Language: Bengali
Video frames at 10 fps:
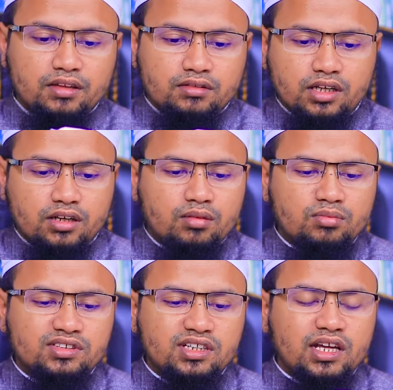তো এটা হলো
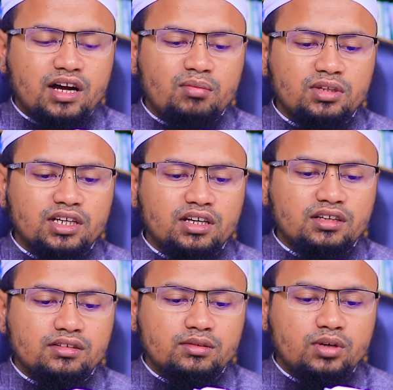মুসনাদে আহমদের
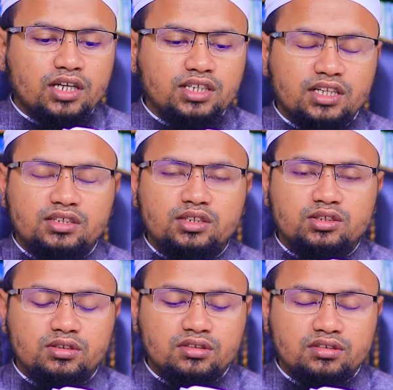দু হাজার
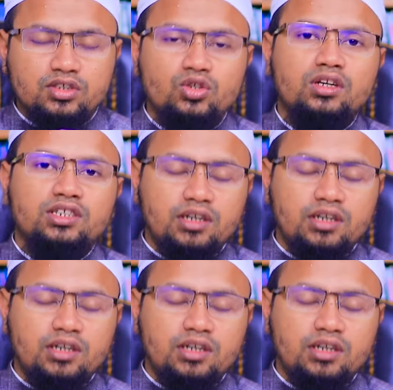তিনশো ছিচল্লিশ